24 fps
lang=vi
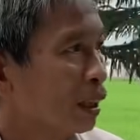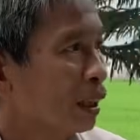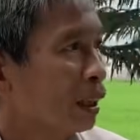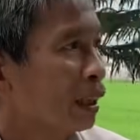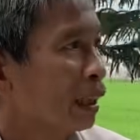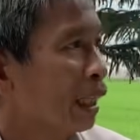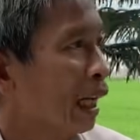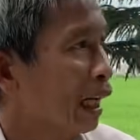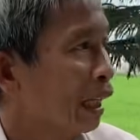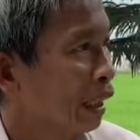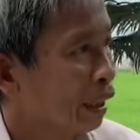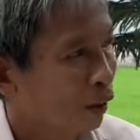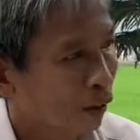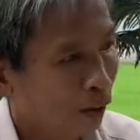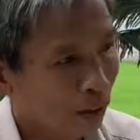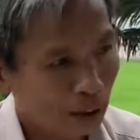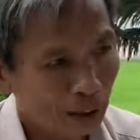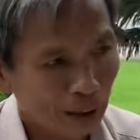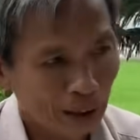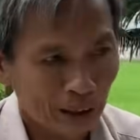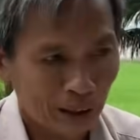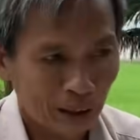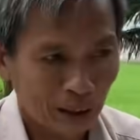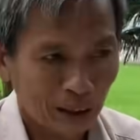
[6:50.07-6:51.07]
ngài
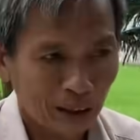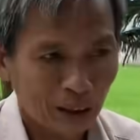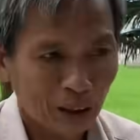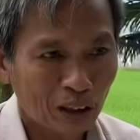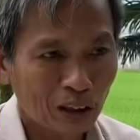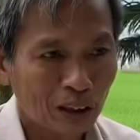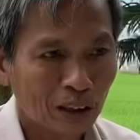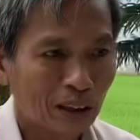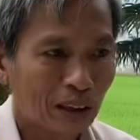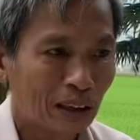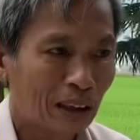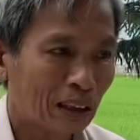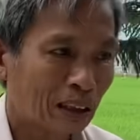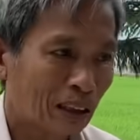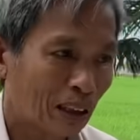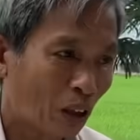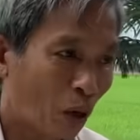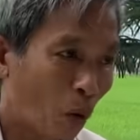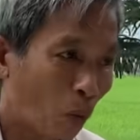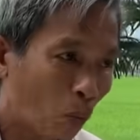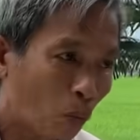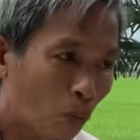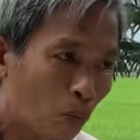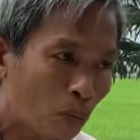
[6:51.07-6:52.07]
nói
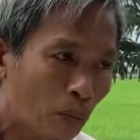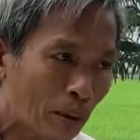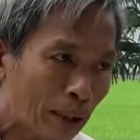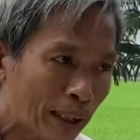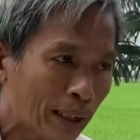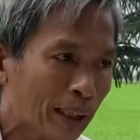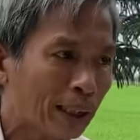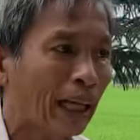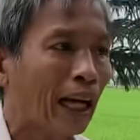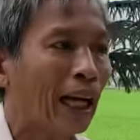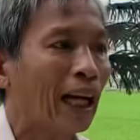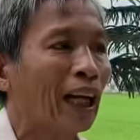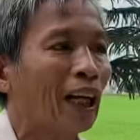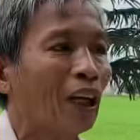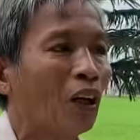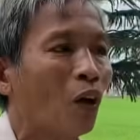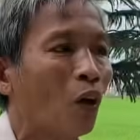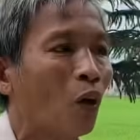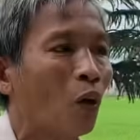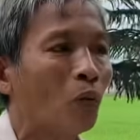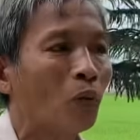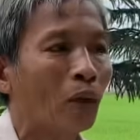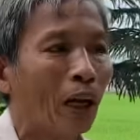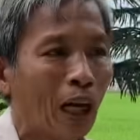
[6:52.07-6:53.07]
cũng biết càng
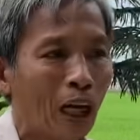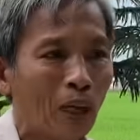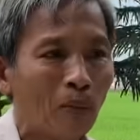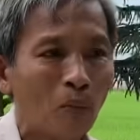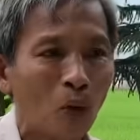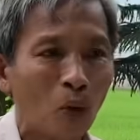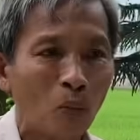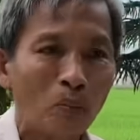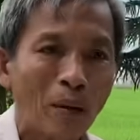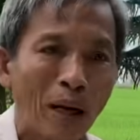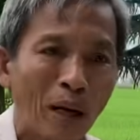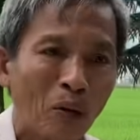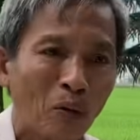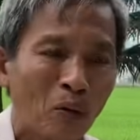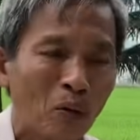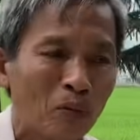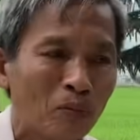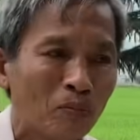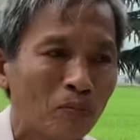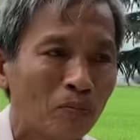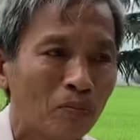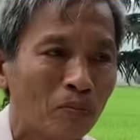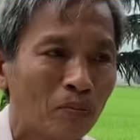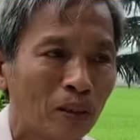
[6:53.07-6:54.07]
khôn ở một bầu
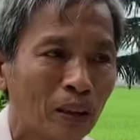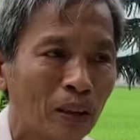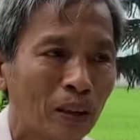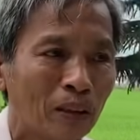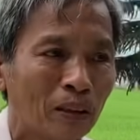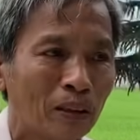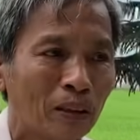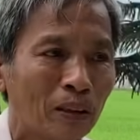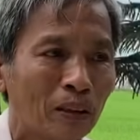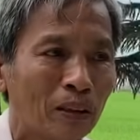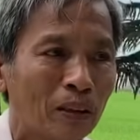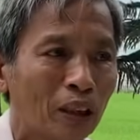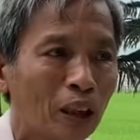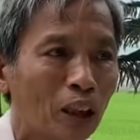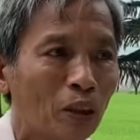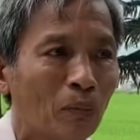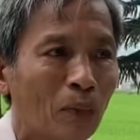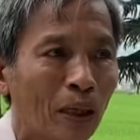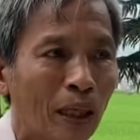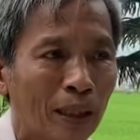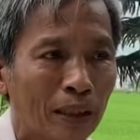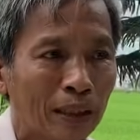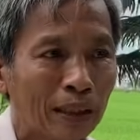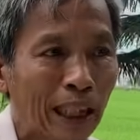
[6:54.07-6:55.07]
nhưng
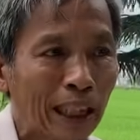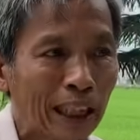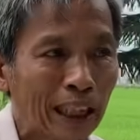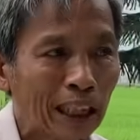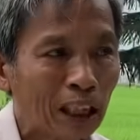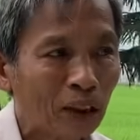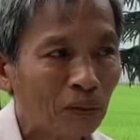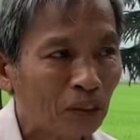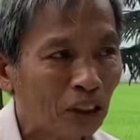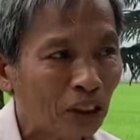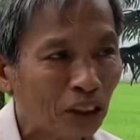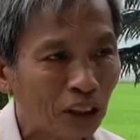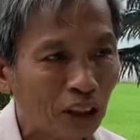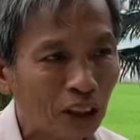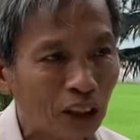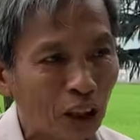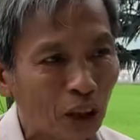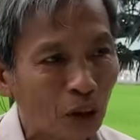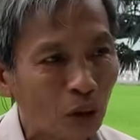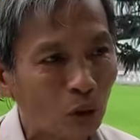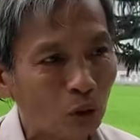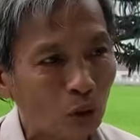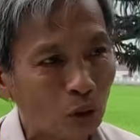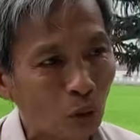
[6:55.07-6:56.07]
mà tây phương
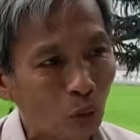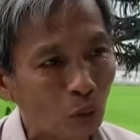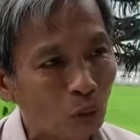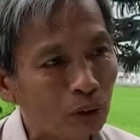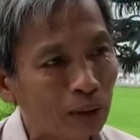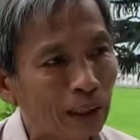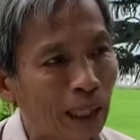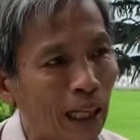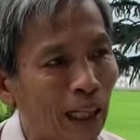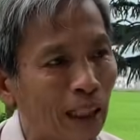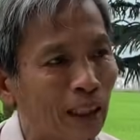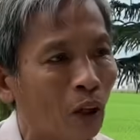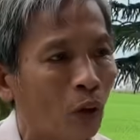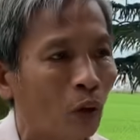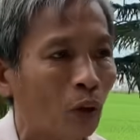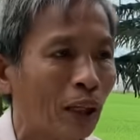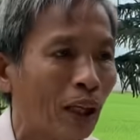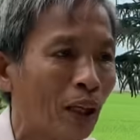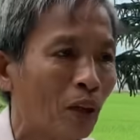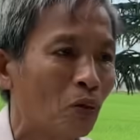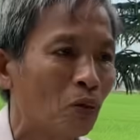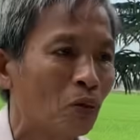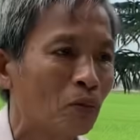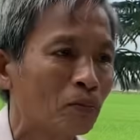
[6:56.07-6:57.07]
yêu chúng chẳng ngồi
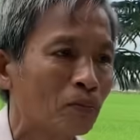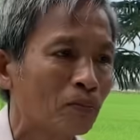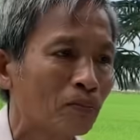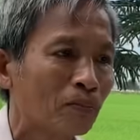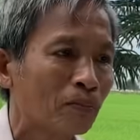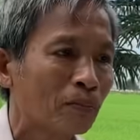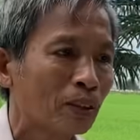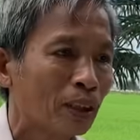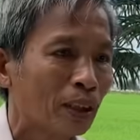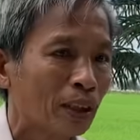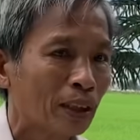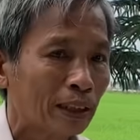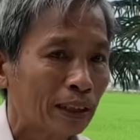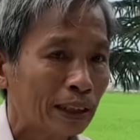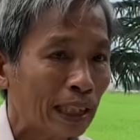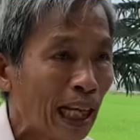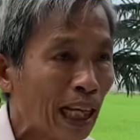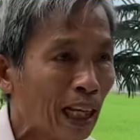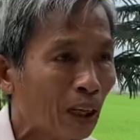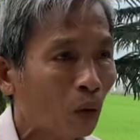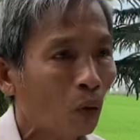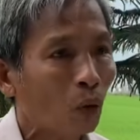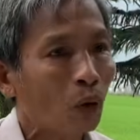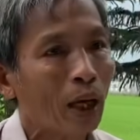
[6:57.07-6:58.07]
lâu
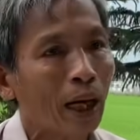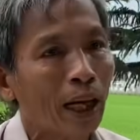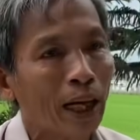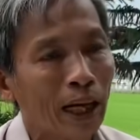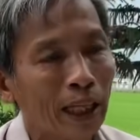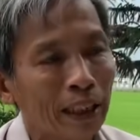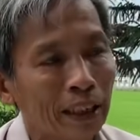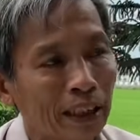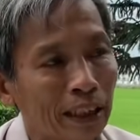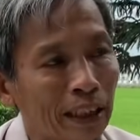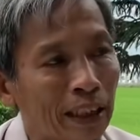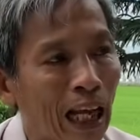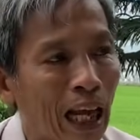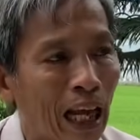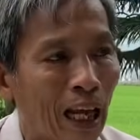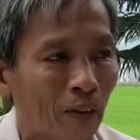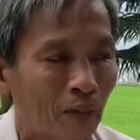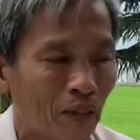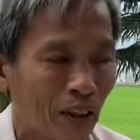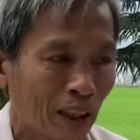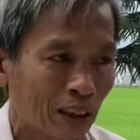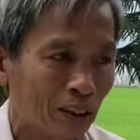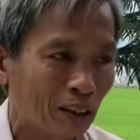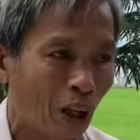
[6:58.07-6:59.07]
sắc của a di đà
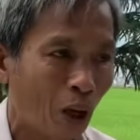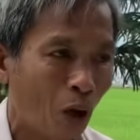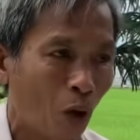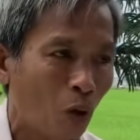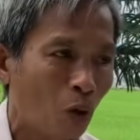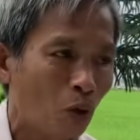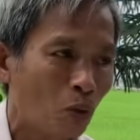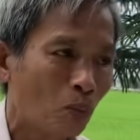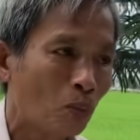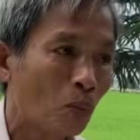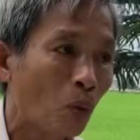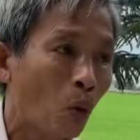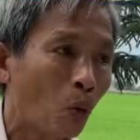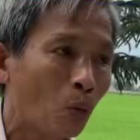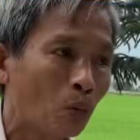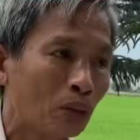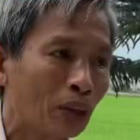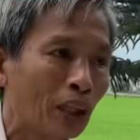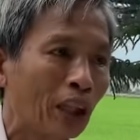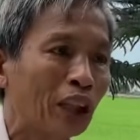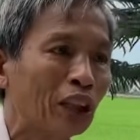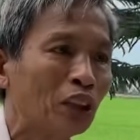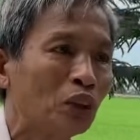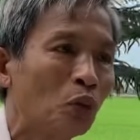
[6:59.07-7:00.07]
phật tổ bốn
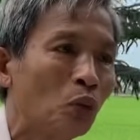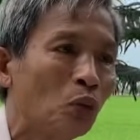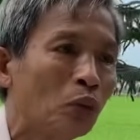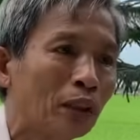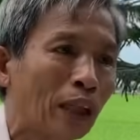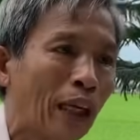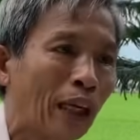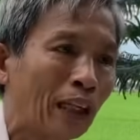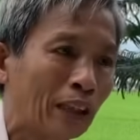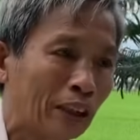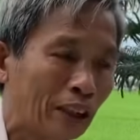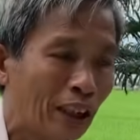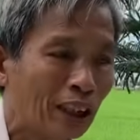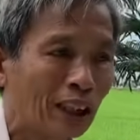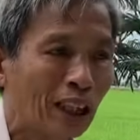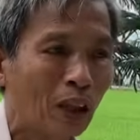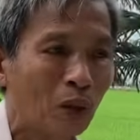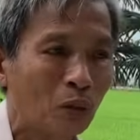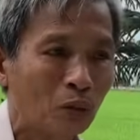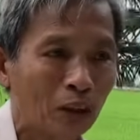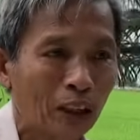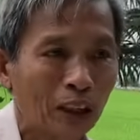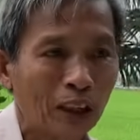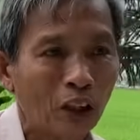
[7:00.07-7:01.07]
chữ xuống trần chơi
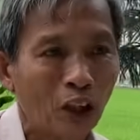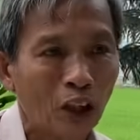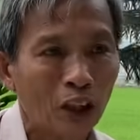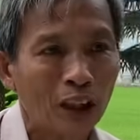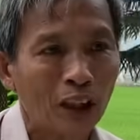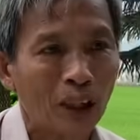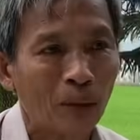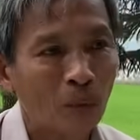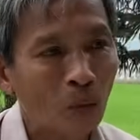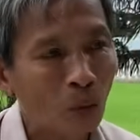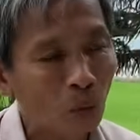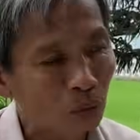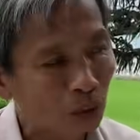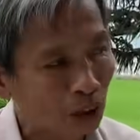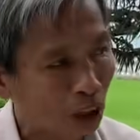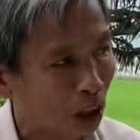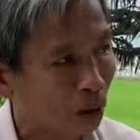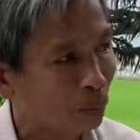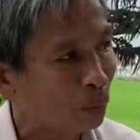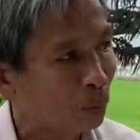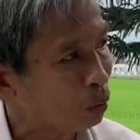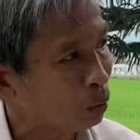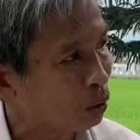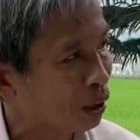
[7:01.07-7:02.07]
đâu thì đó là bốn chữ
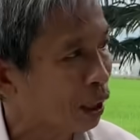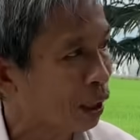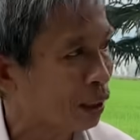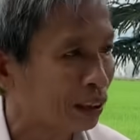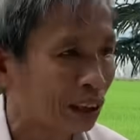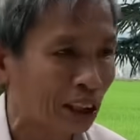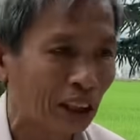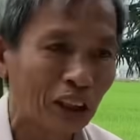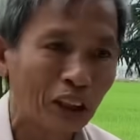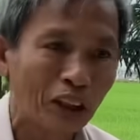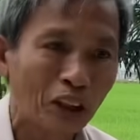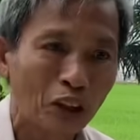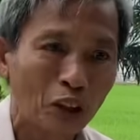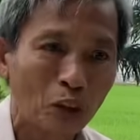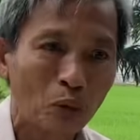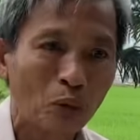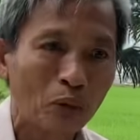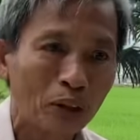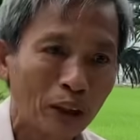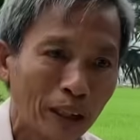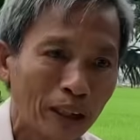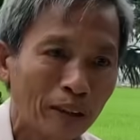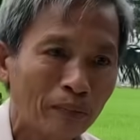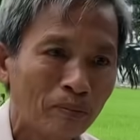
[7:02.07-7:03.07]
sơn kỳ hương đó
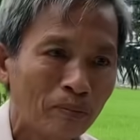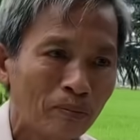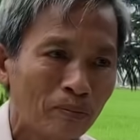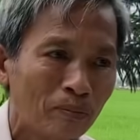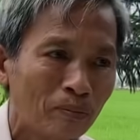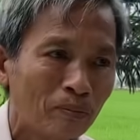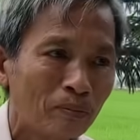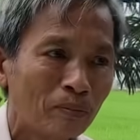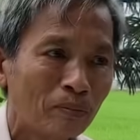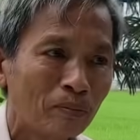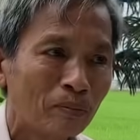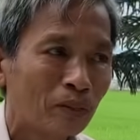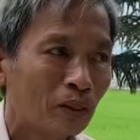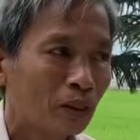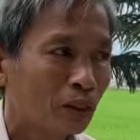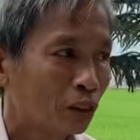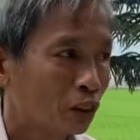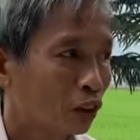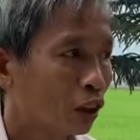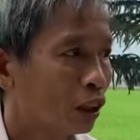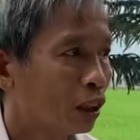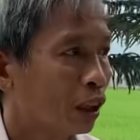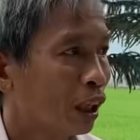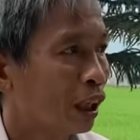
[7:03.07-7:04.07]
quý vị
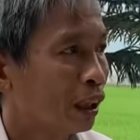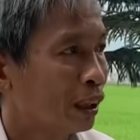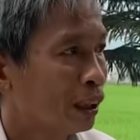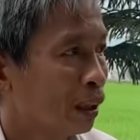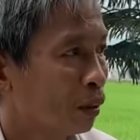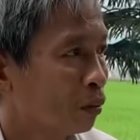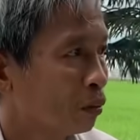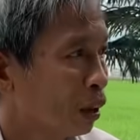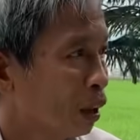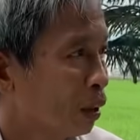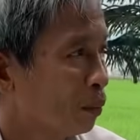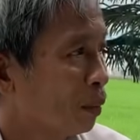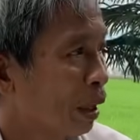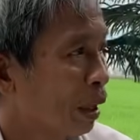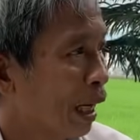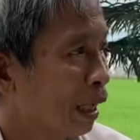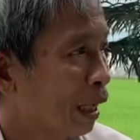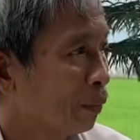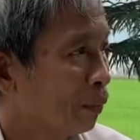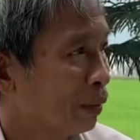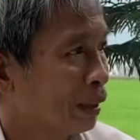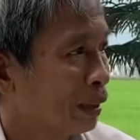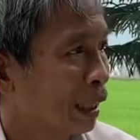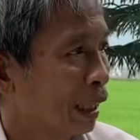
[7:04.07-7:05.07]
cho nên trong cái
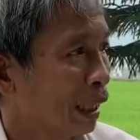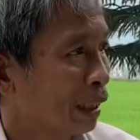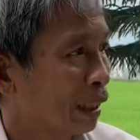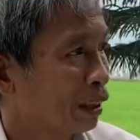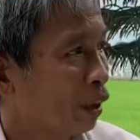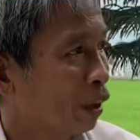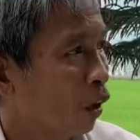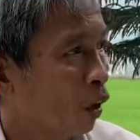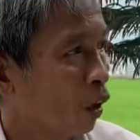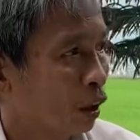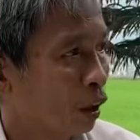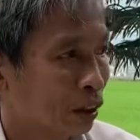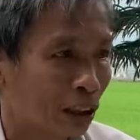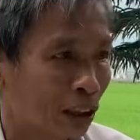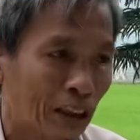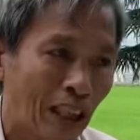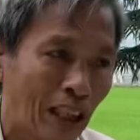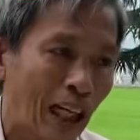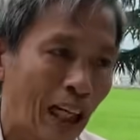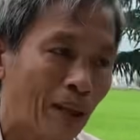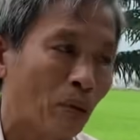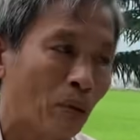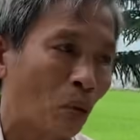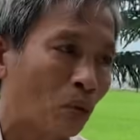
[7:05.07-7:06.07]
bài mà dặn dò từ
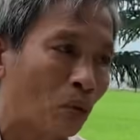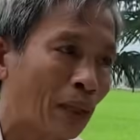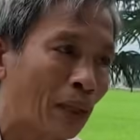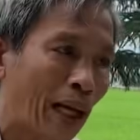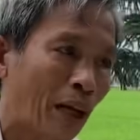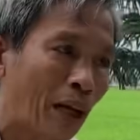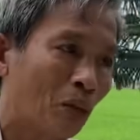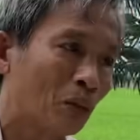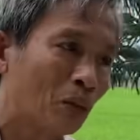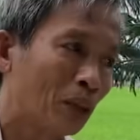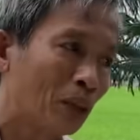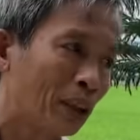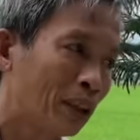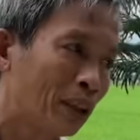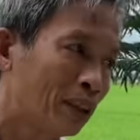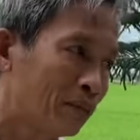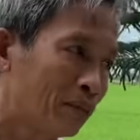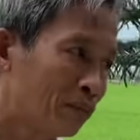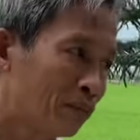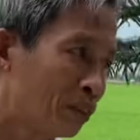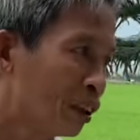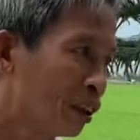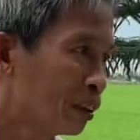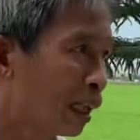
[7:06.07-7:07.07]
giả bổn đạo vậy đó
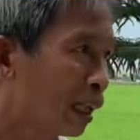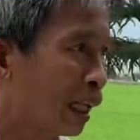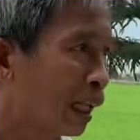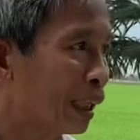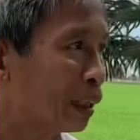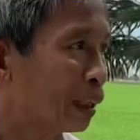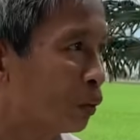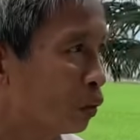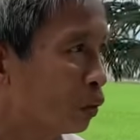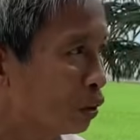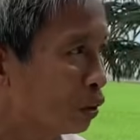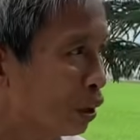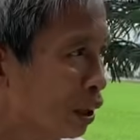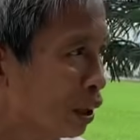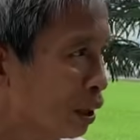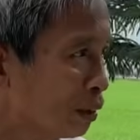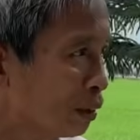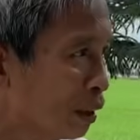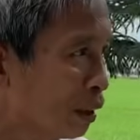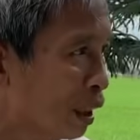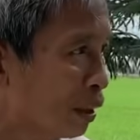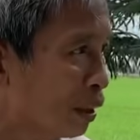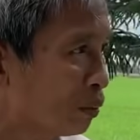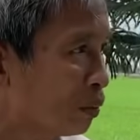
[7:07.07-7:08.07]
đức thầy có viết
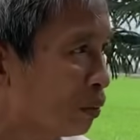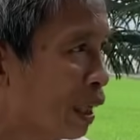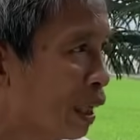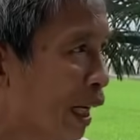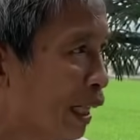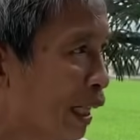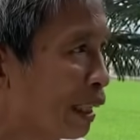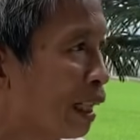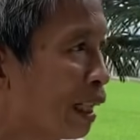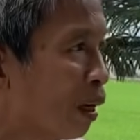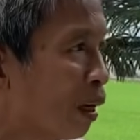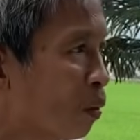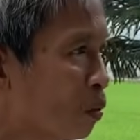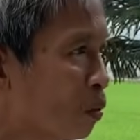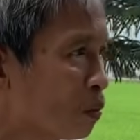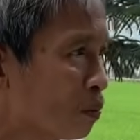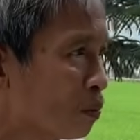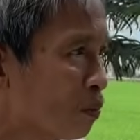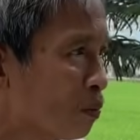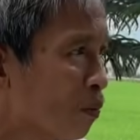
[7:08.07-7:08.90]
lên hai câu